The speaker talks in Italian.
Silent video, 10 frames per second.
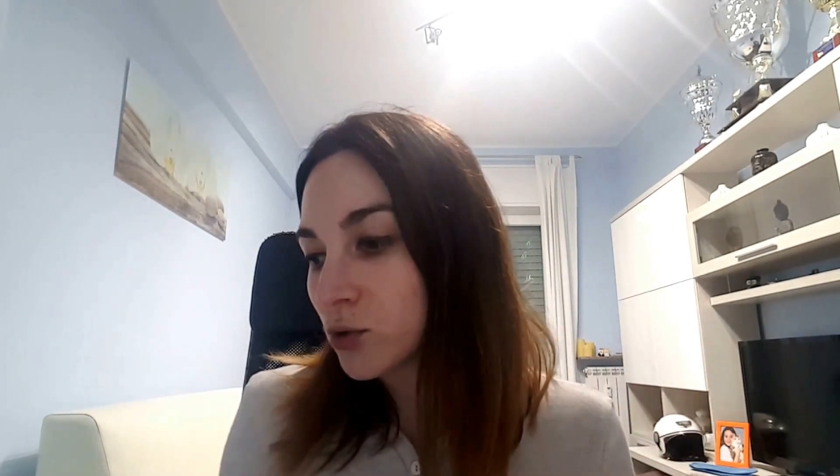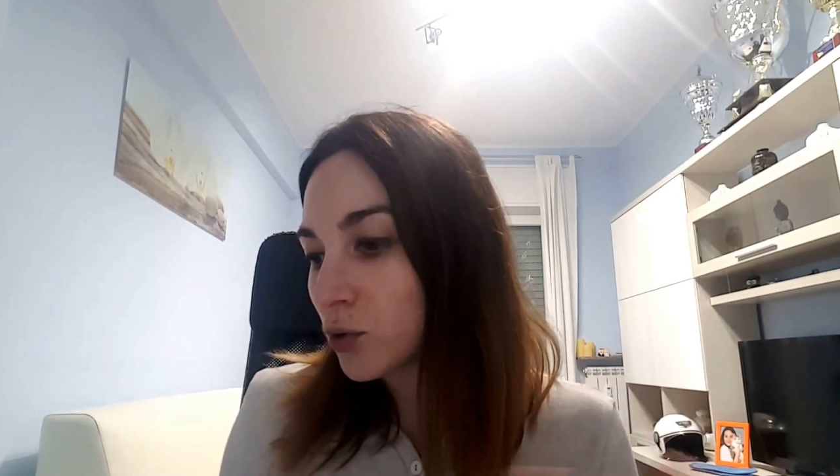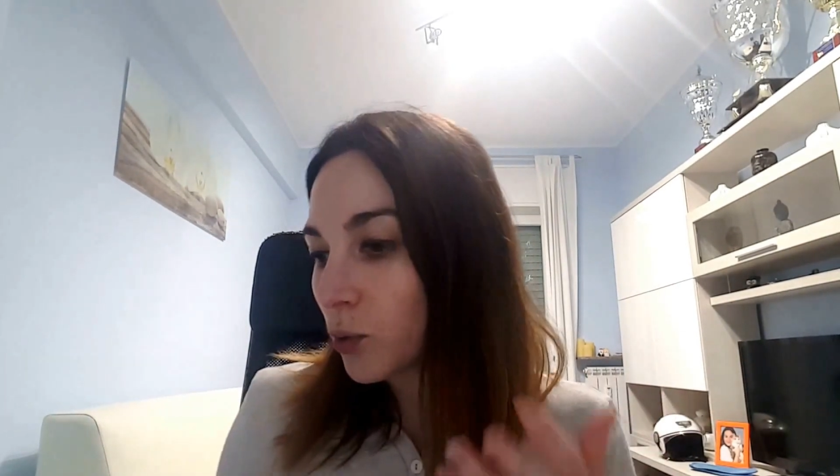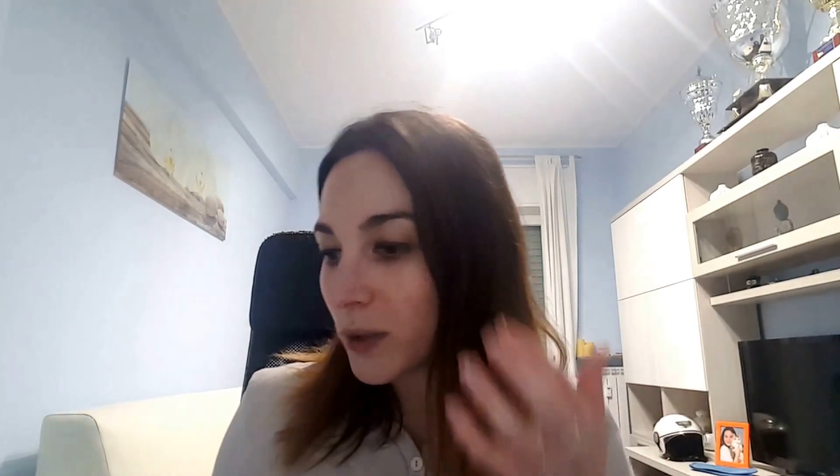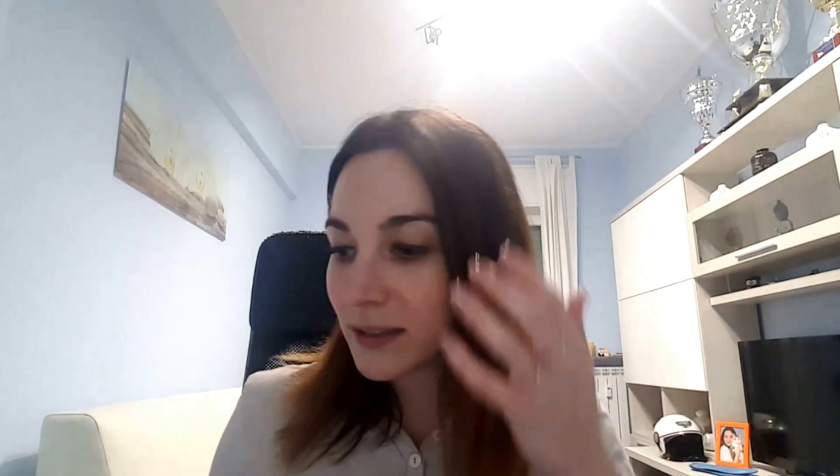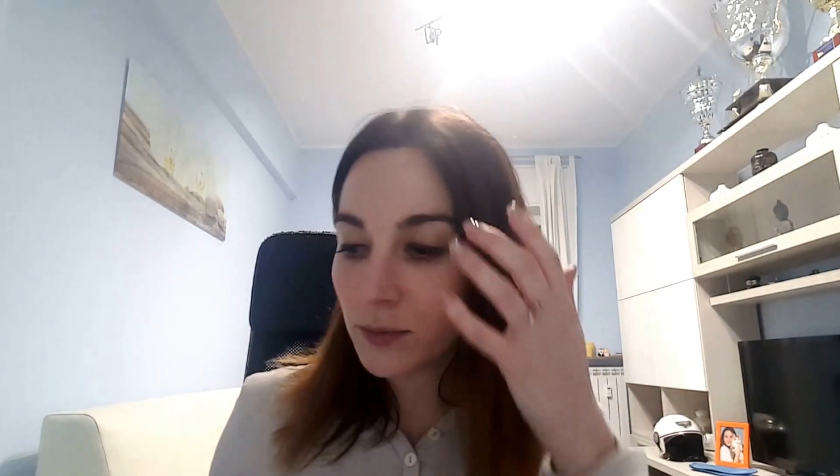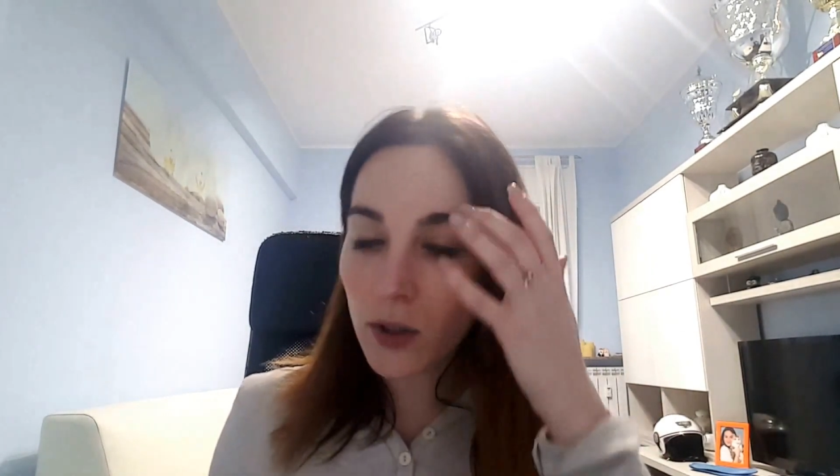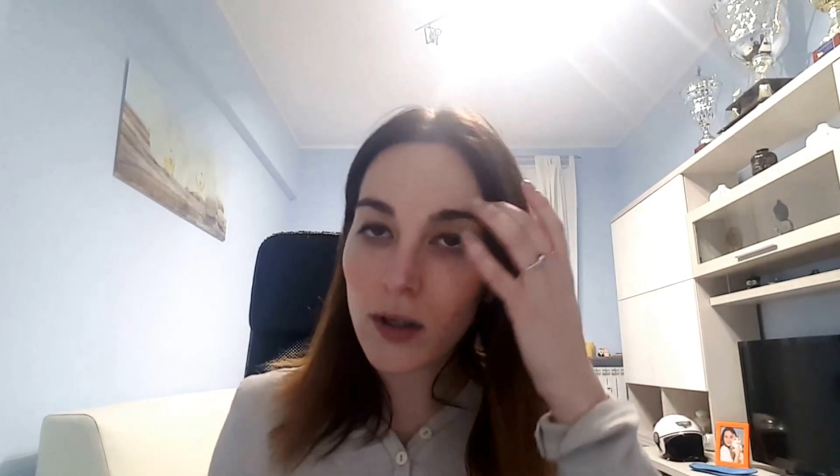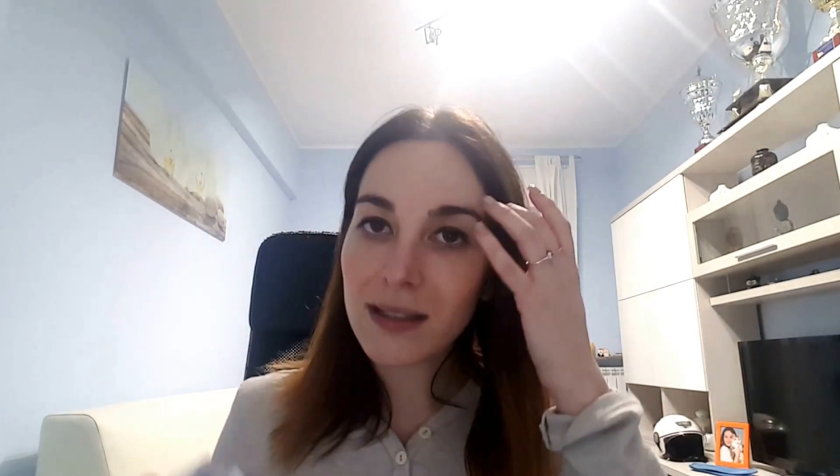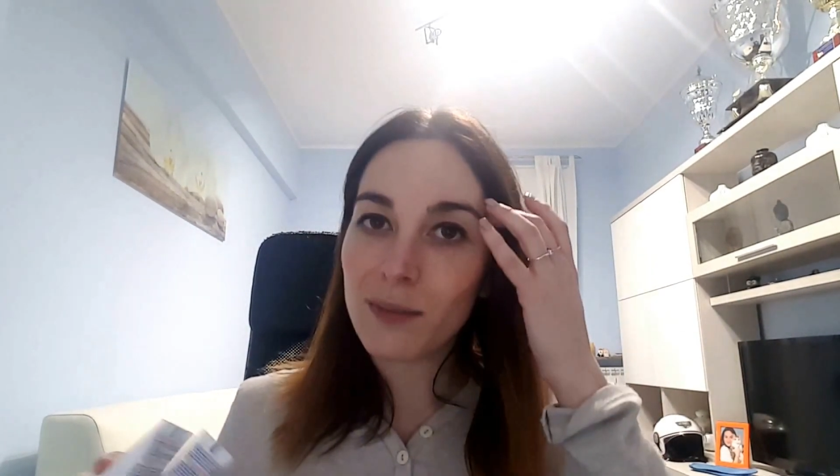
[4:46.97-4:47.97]
solo queste due
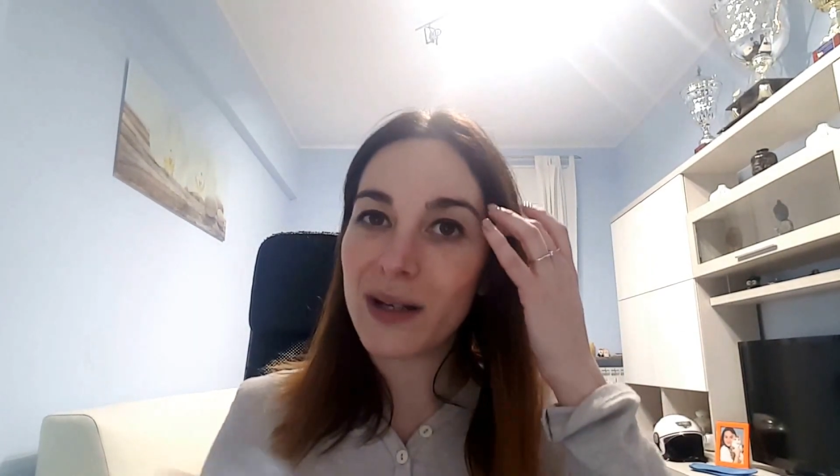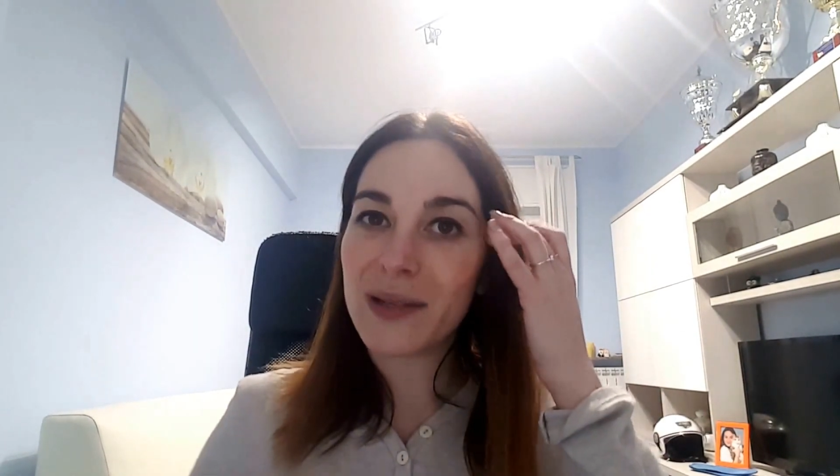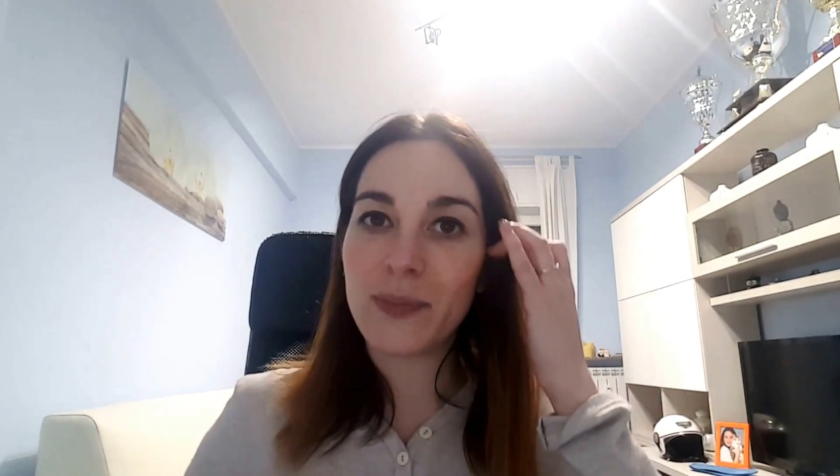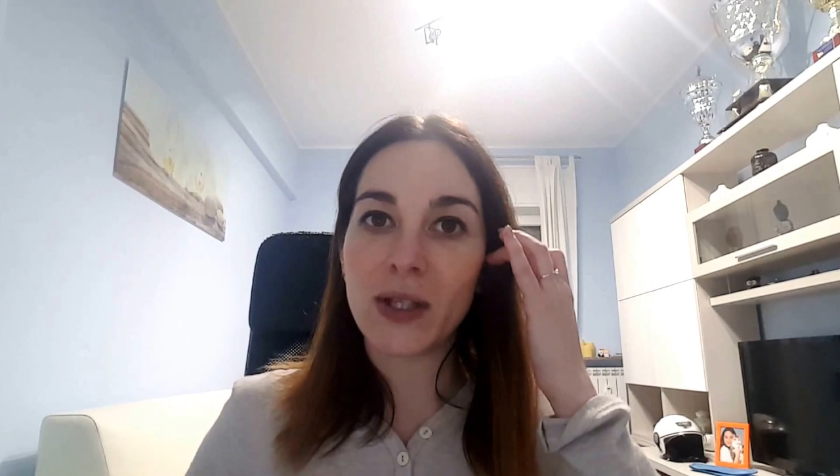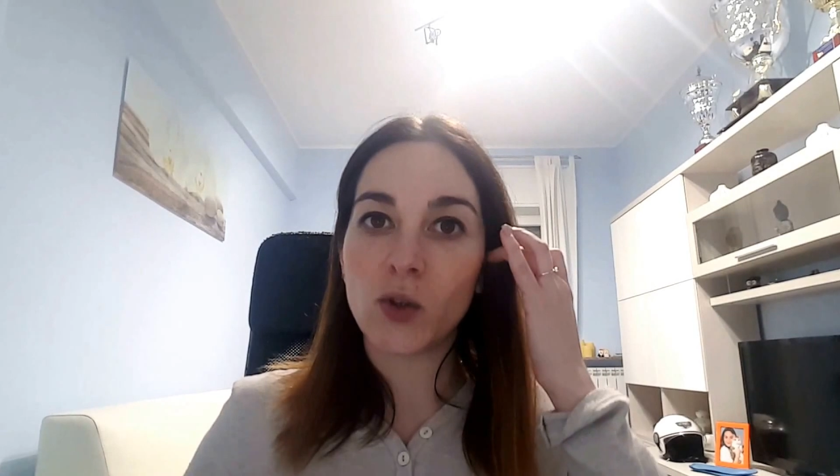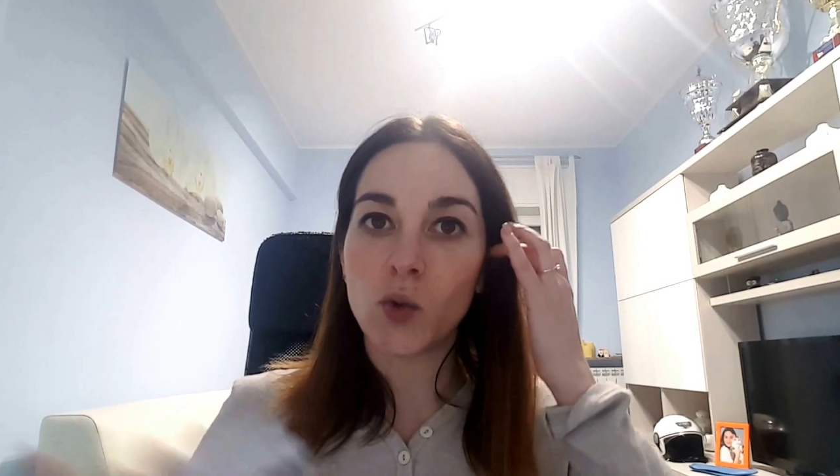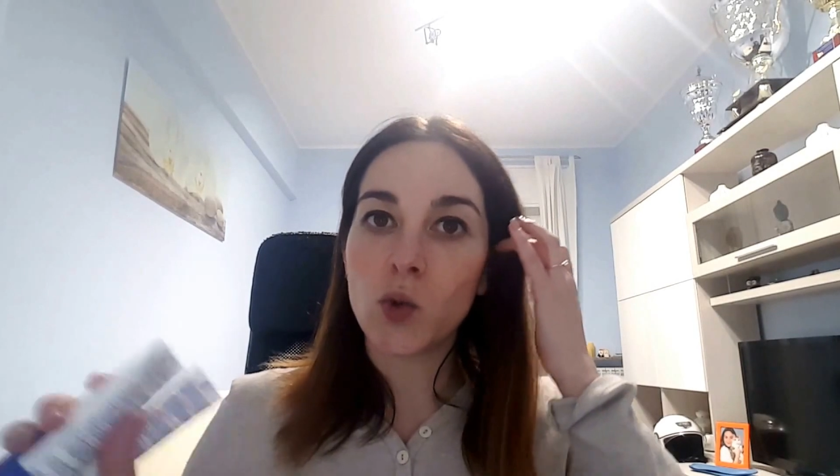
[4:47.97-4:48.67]
cose, ma ripeto,